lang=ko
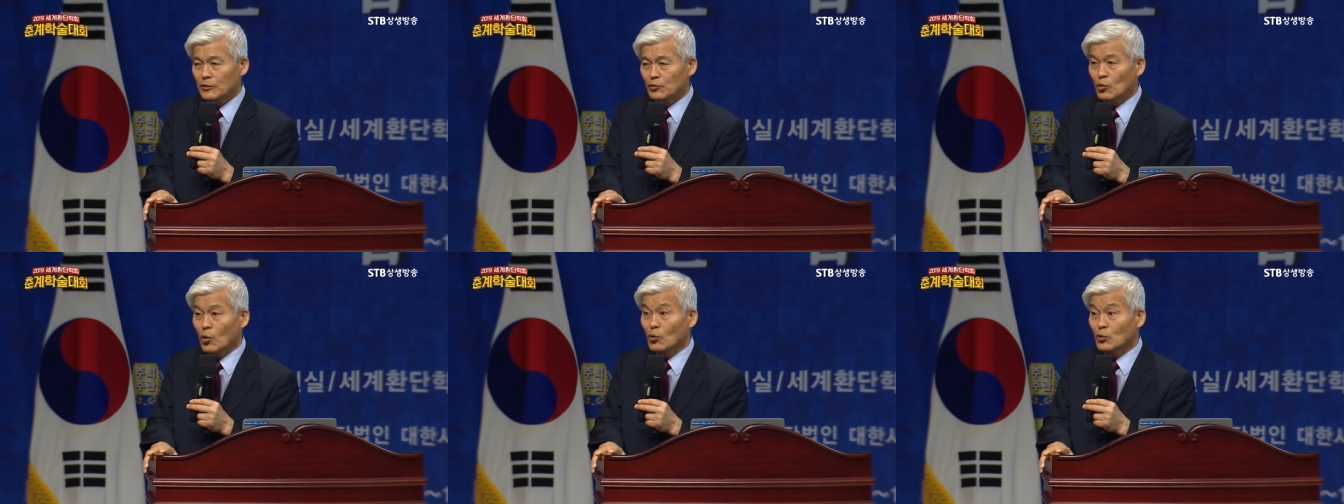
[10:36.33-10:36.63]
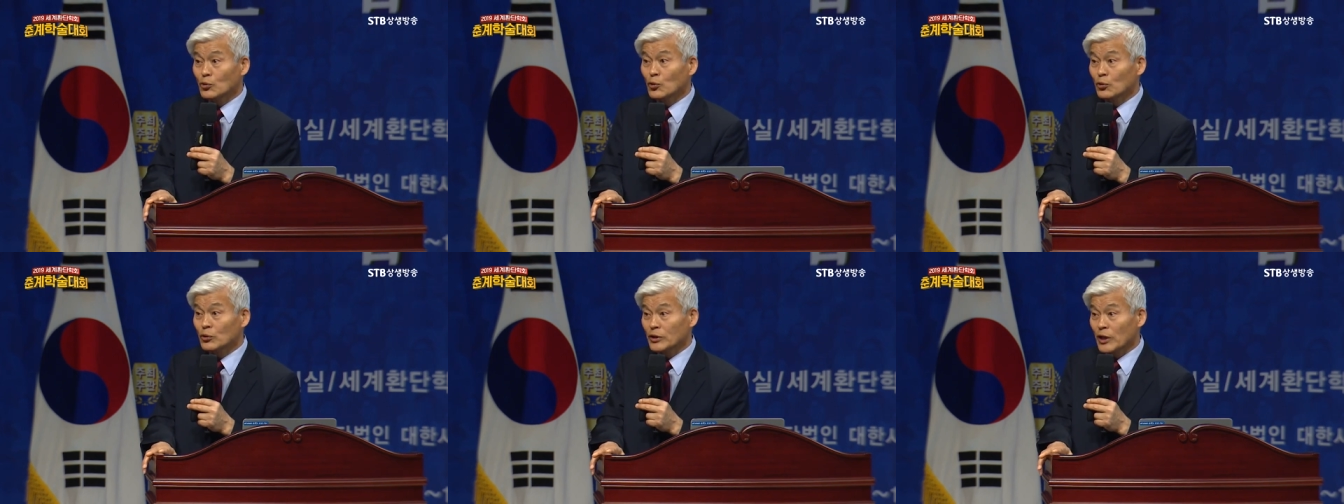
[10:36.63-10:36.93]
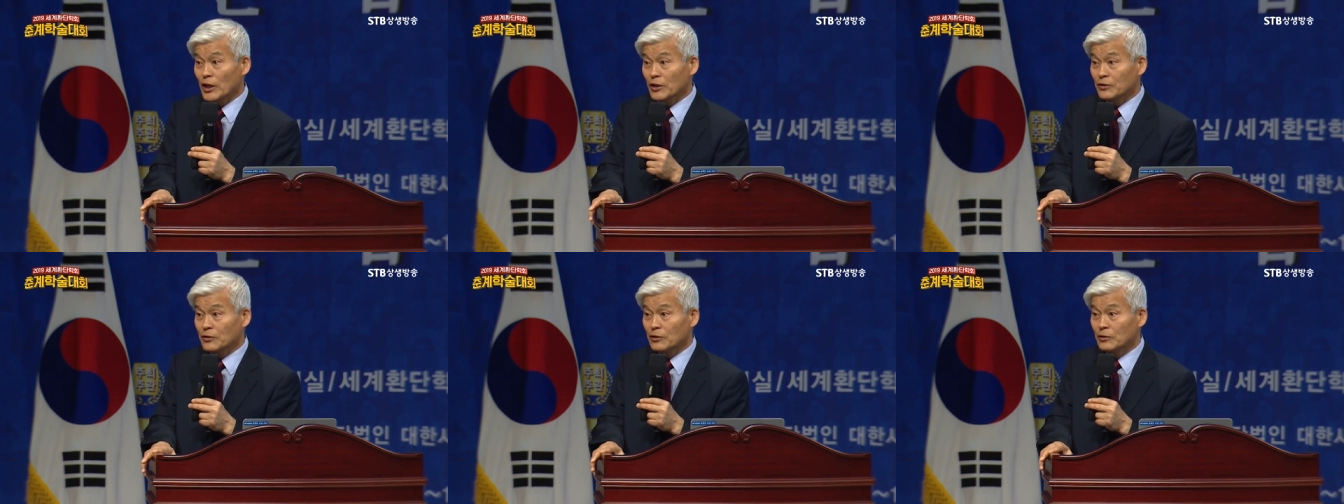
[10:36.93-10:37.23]

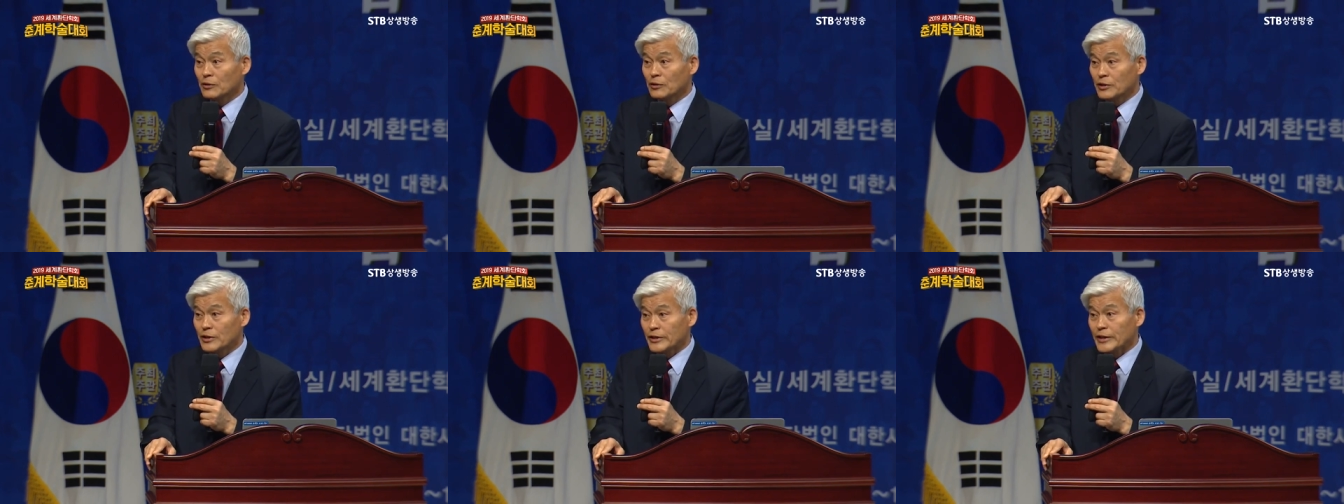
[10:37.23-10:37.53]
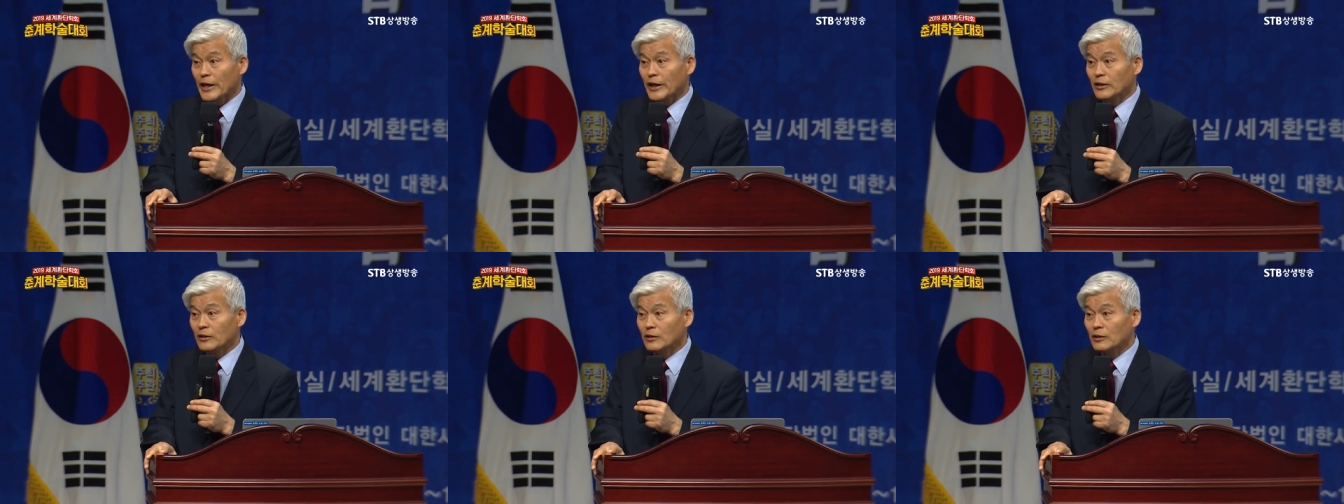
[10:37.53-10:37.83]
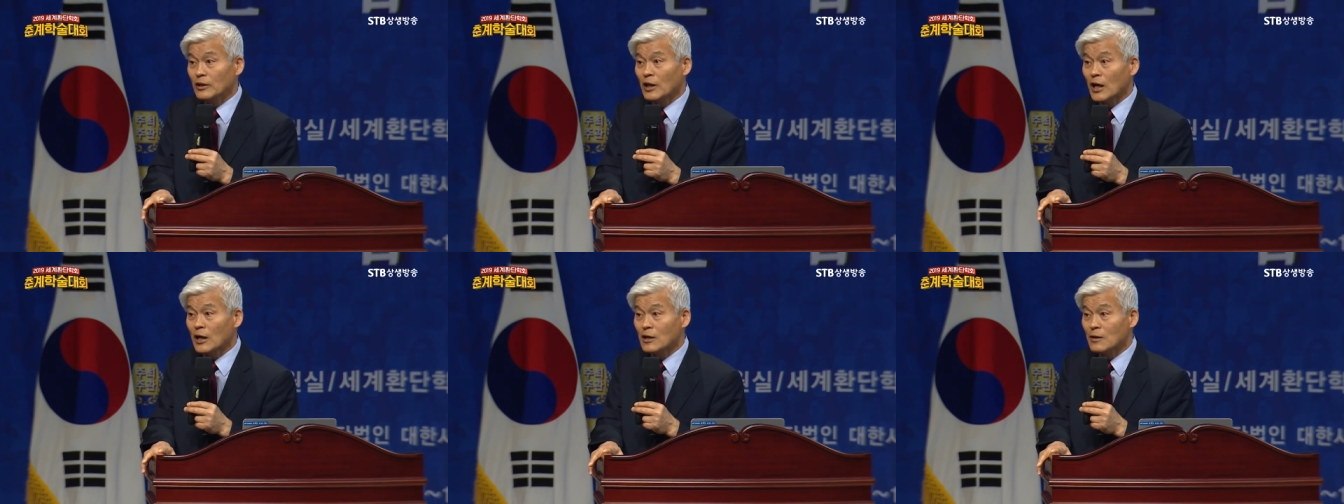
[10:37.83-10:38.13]
통용됐던
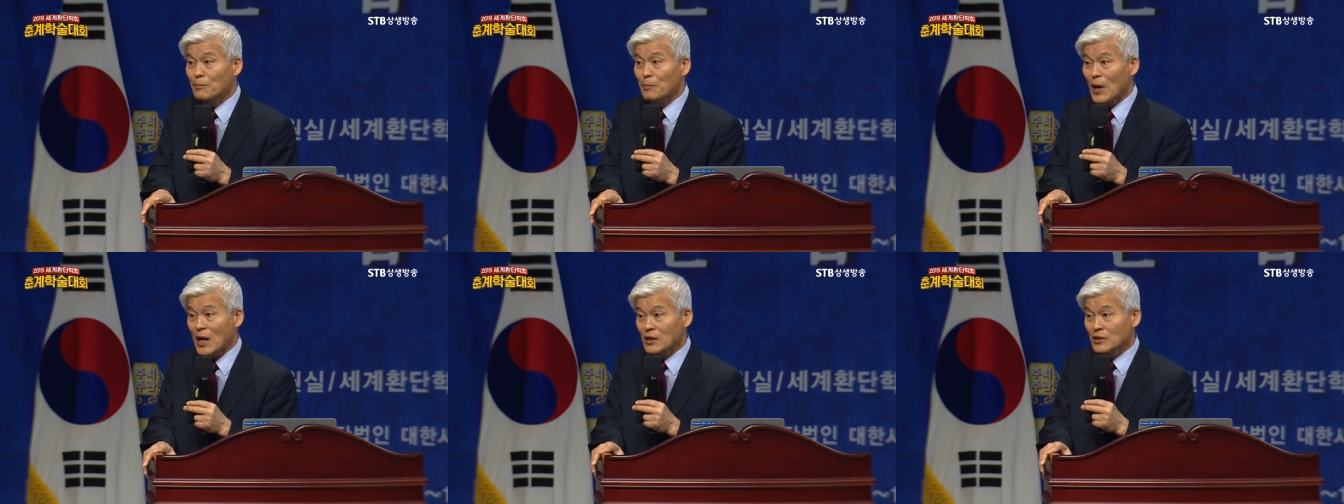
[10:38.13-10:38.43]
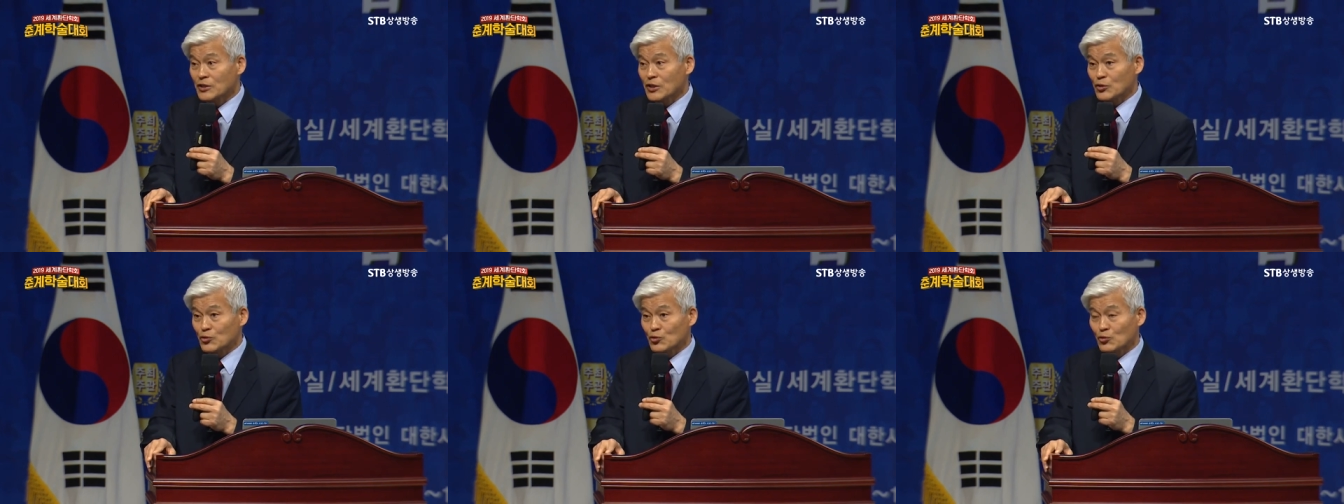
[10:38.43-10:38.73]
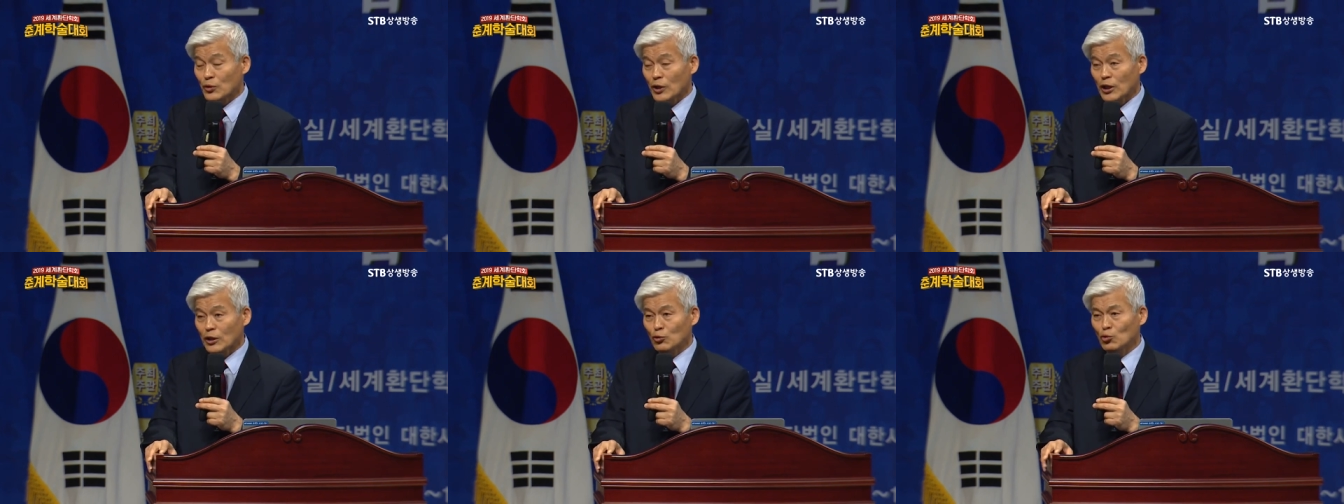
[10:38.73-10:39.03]
옛날 방식
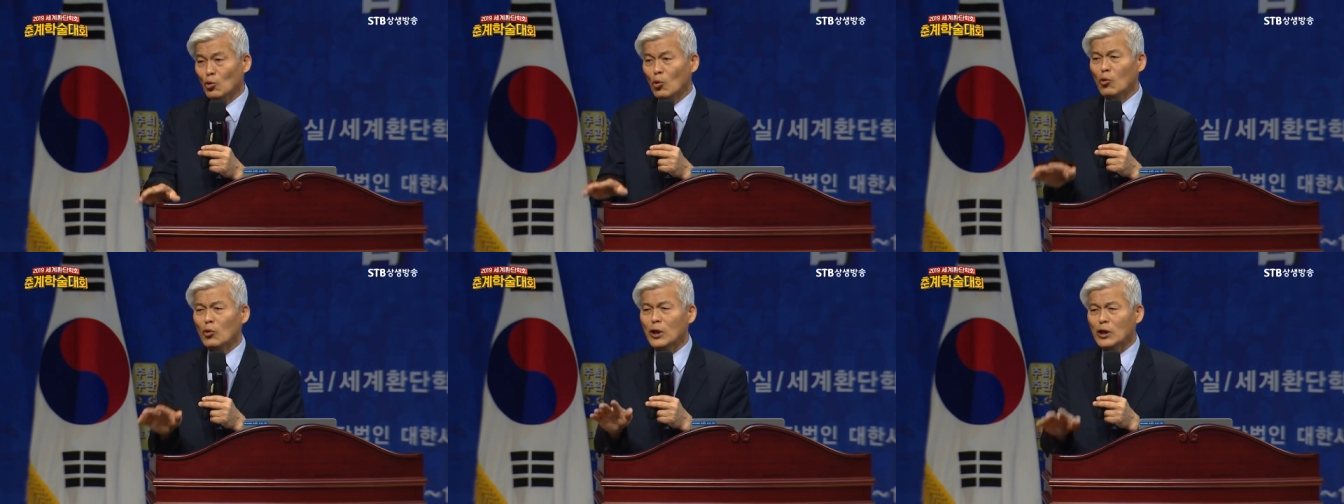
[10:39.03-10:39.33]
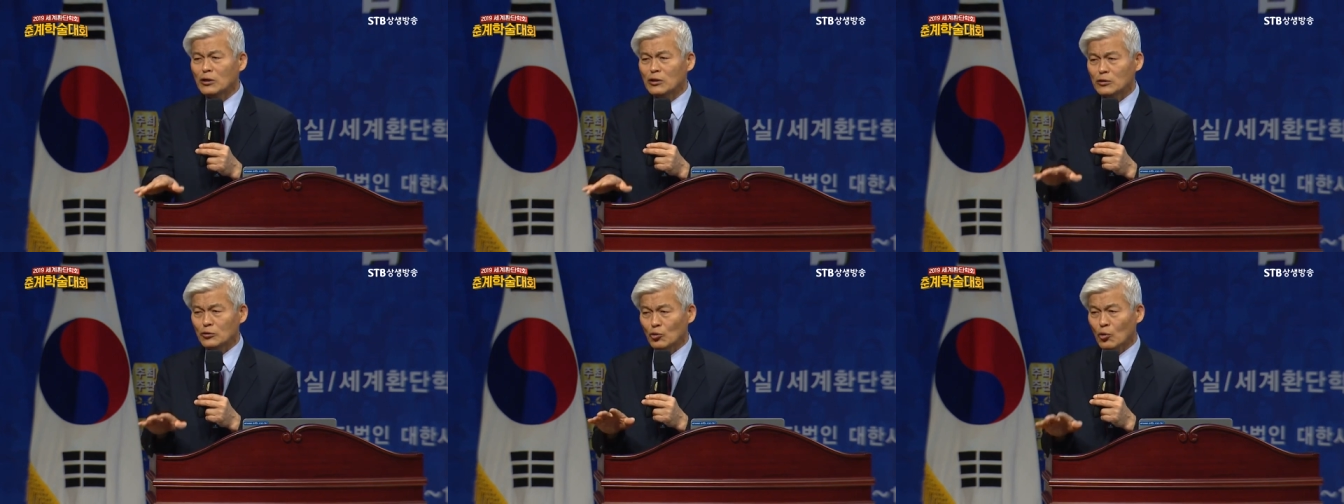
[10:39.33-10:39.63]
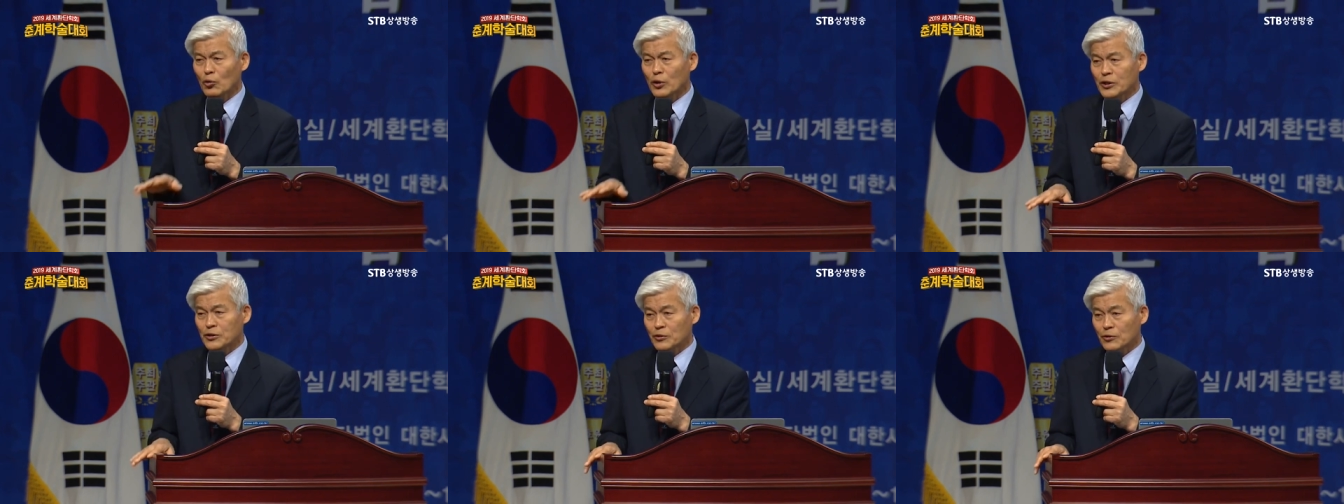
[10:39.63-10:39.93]
중에 노래를
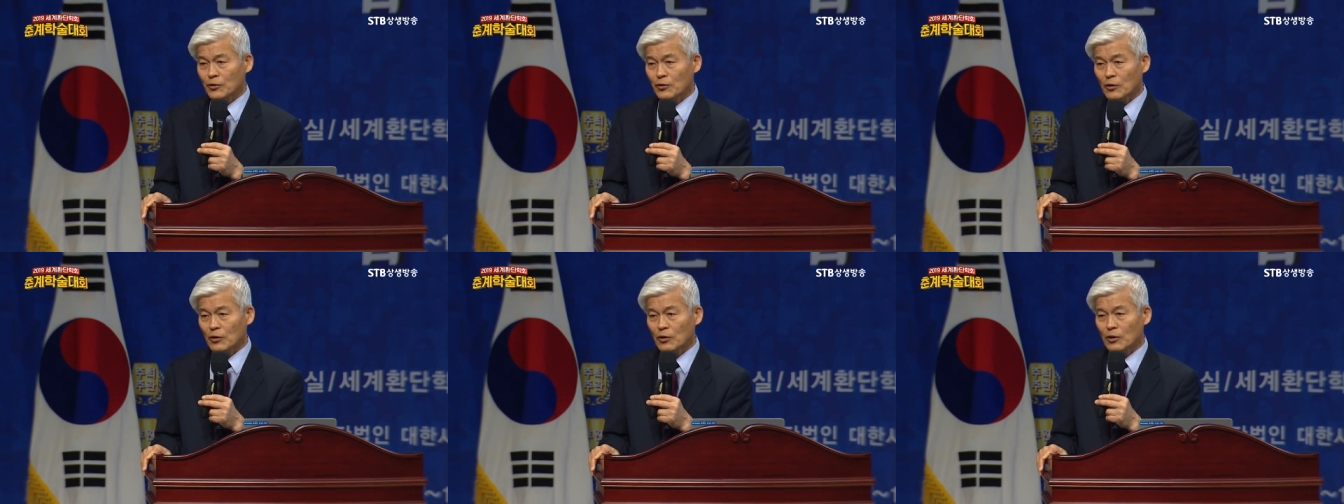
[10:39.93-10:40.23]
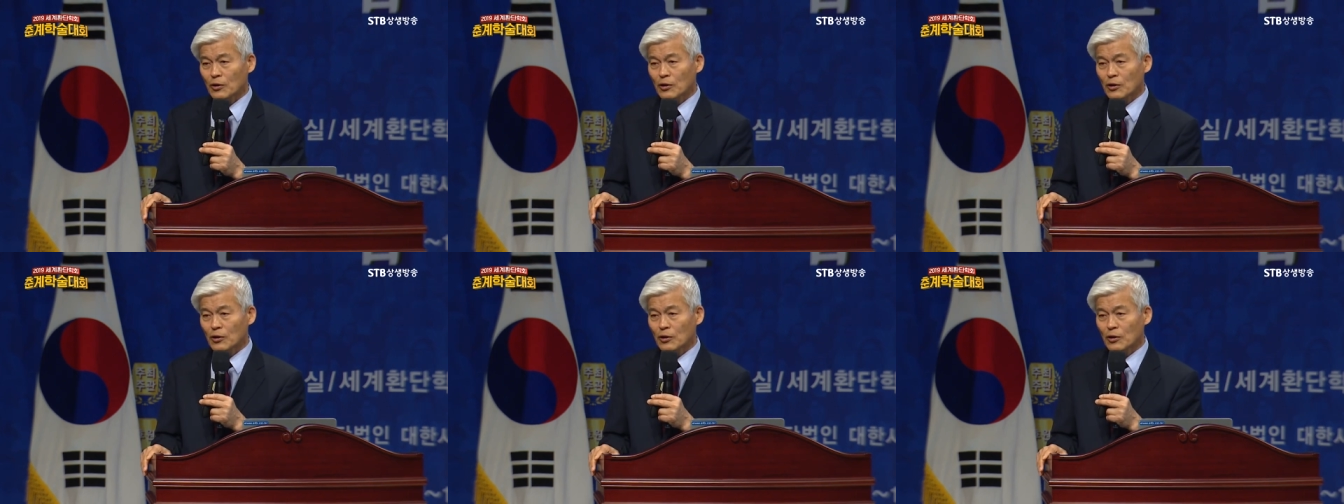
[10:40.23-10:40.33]
통해서요.